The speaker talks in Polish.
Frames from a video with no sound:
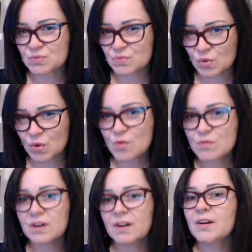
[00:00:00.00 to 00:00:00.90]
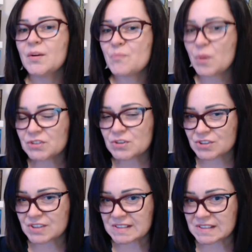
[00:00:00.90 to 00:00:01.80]
mógł podjąć
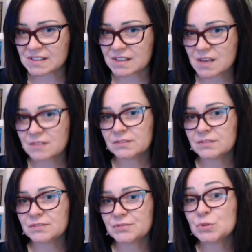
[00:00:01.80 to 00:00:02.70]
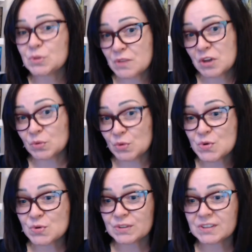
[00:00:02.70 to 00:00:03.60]
decyzję, w którym
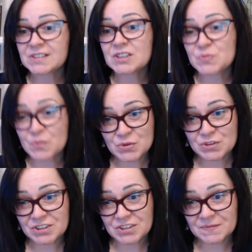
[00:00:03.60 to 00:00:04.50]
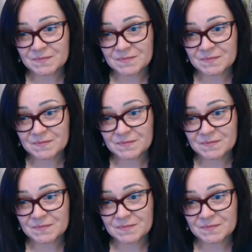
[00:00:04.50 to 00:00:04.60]
kierunku chcesz pójść.